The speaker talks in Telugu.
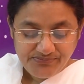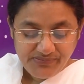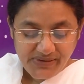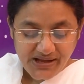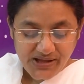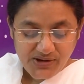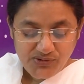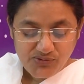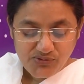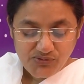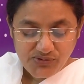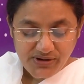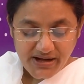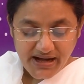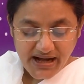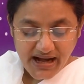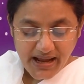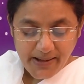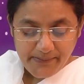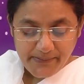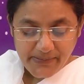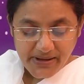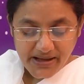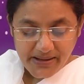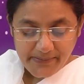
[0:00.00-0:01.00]
మీరు
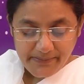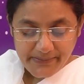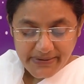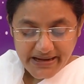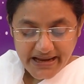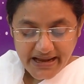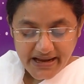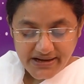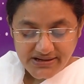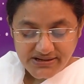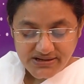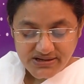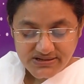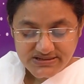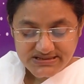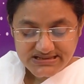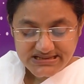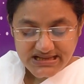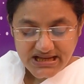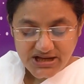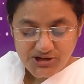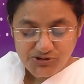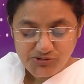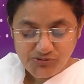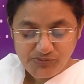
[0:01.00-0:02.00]
డ్రామా ప్లాన్
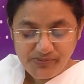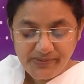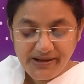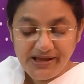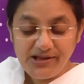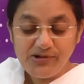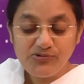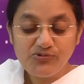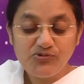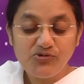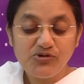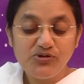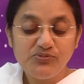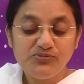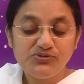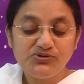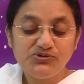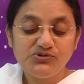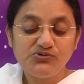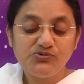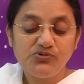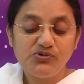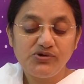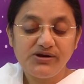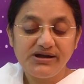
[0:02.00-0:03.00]
అనుసారం
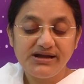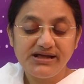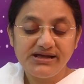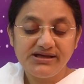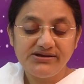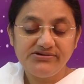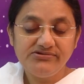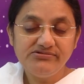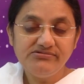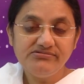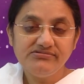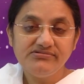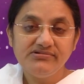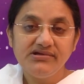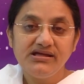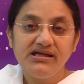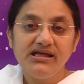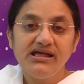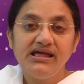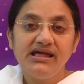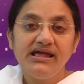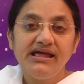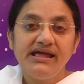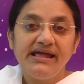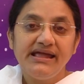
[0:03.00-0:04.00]
మేలుకొలుపుతూ ఉంటారు
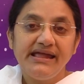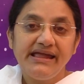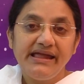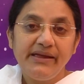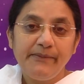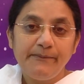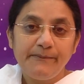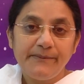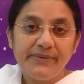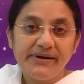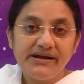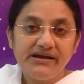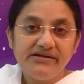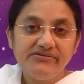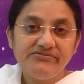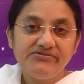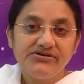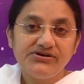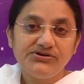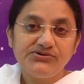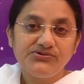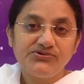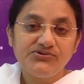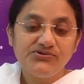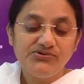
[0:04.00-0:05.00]
ఇప్పటి
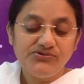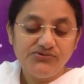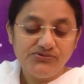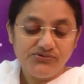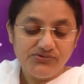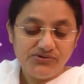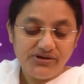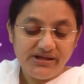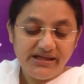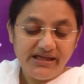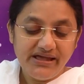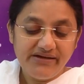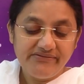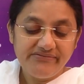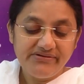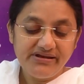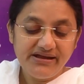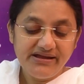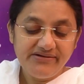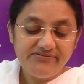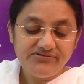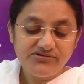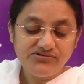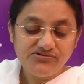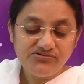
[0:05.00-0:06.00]
వరకు
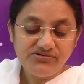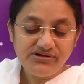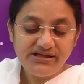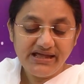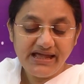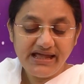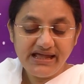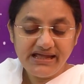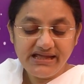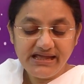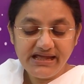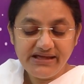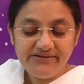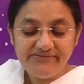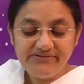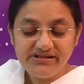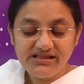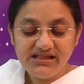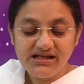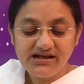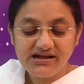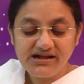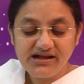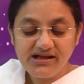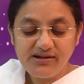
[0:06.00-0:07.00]
ఎవరెవరు ఏ ఏ
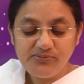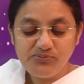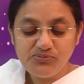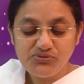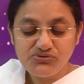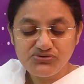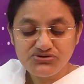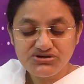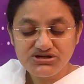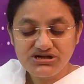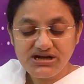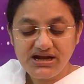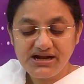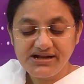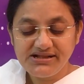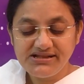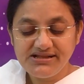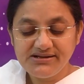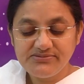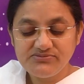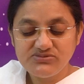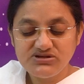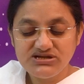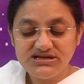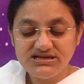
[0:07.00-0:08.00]
విధంగా
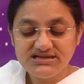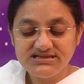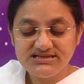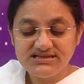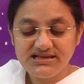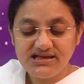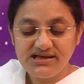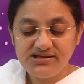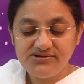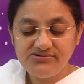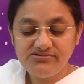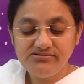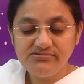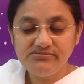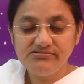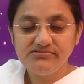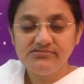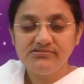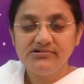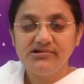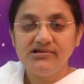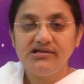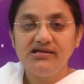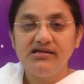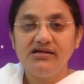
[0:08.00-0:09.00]
పురుషార్థం చేశారో
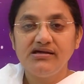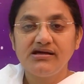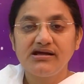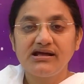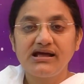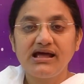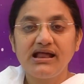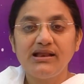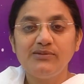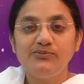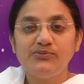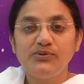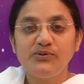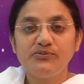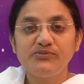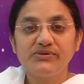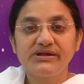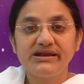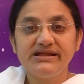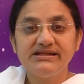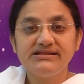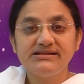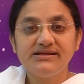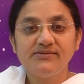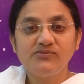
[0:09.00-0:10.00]
కల్పం
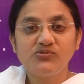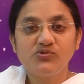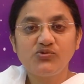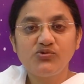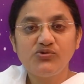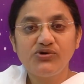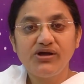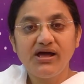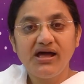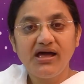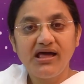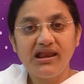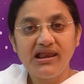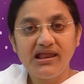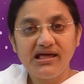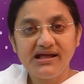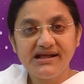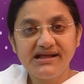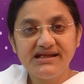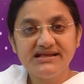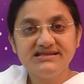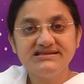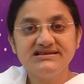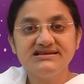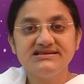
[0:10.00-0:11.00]
క్రితం కూడా
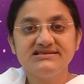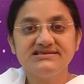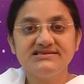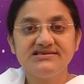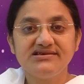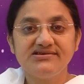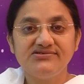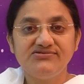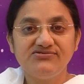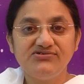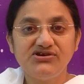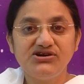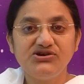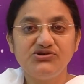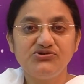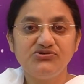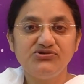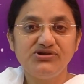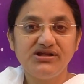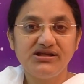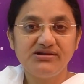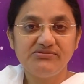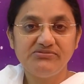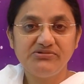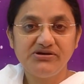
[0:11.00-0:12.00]
అలాగే చేశారు
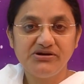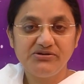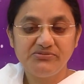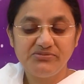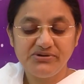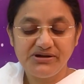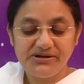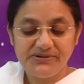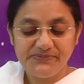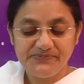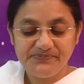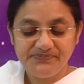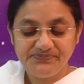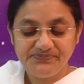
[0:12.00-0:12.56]
అంటున్నారు బాబా